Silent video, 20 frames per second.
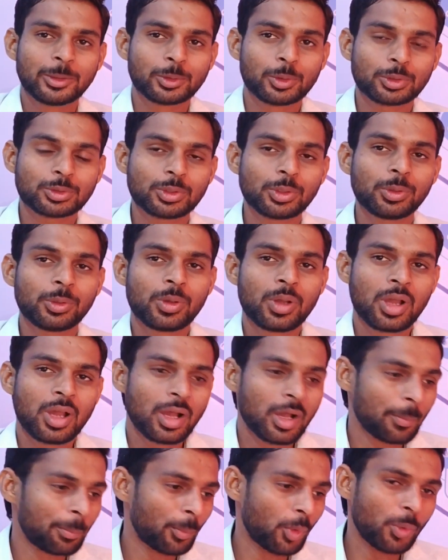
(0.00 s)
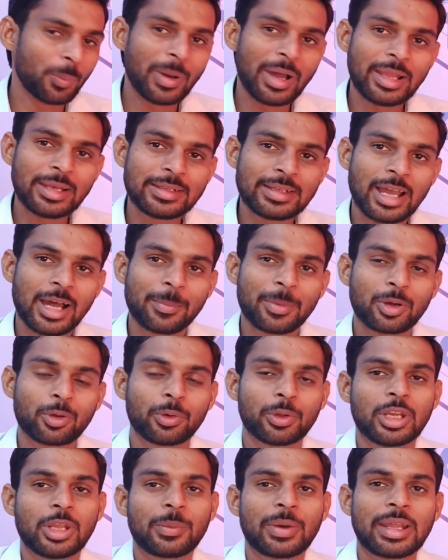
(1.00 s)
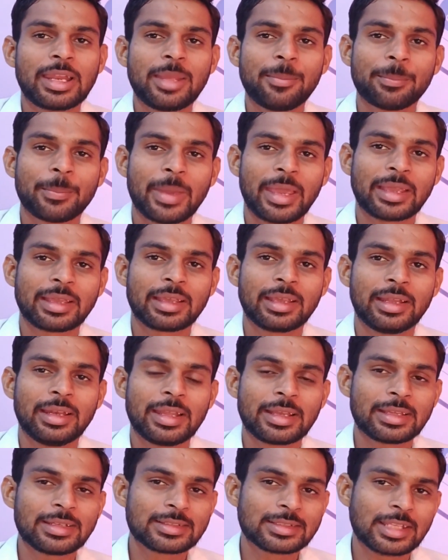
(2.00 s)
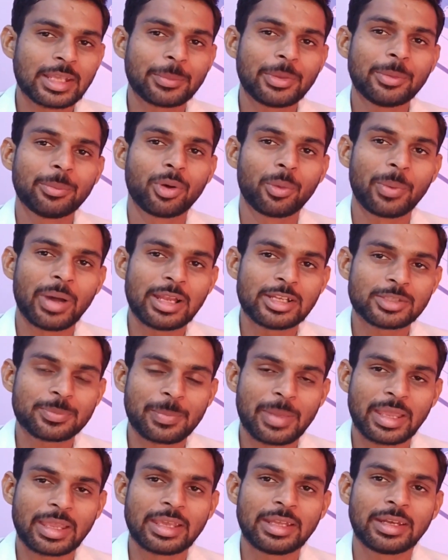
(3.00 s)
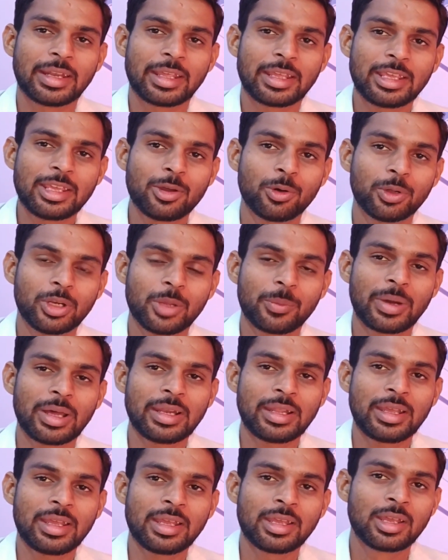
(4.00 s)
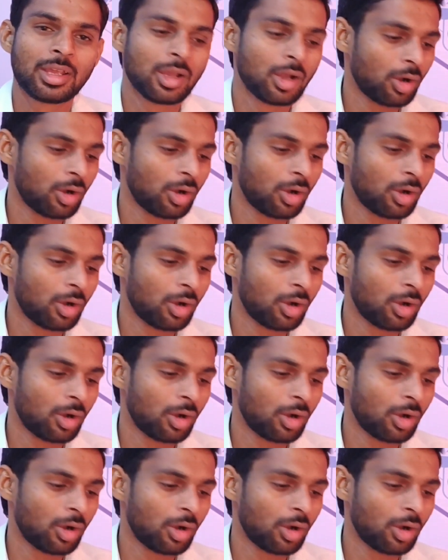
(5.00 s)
दोस्तों मोबाइल यहाँ पर होने वाले महंगे लेकिन सभी मोबाइल्स महंगे नहीं होने वाले हैं